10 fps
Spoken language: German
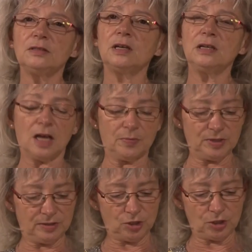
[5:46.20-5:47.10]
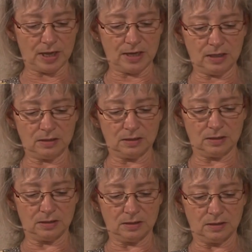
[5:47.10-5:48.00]
Da nahm es die Steine,
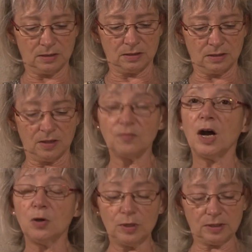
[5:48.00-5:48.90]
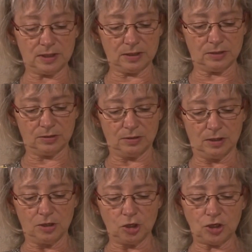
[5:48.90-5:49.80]
war hurtig,
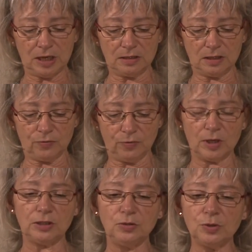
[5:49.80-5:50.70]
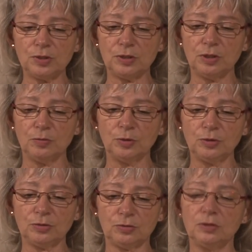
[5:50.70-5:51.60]
steckte dafür eine Nuss in den
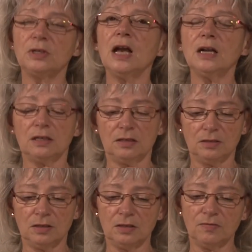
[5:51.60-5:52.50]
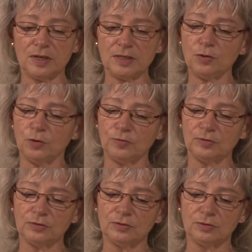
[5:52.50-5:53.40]
Mund und knack war sie offen.